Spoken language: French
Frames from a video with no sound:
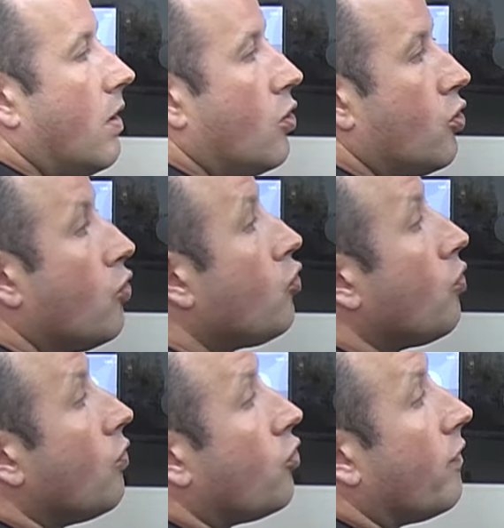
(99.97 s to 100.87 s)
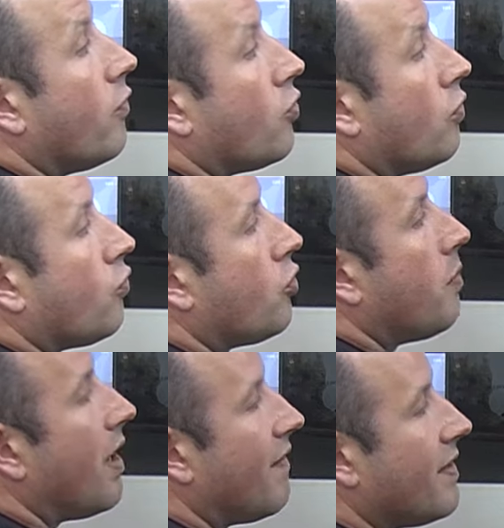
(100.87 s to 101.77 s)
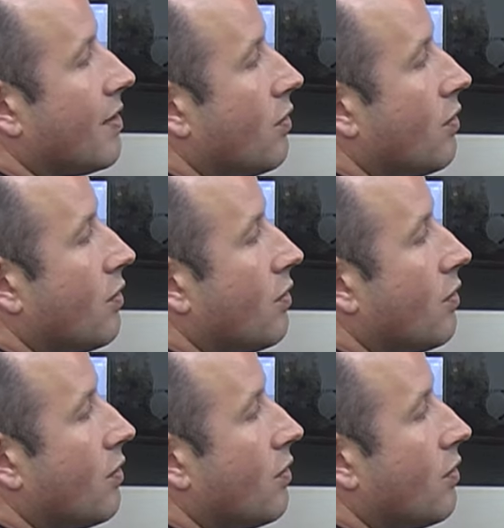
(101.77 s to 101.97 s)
Je ne, touche pas à la vitesse de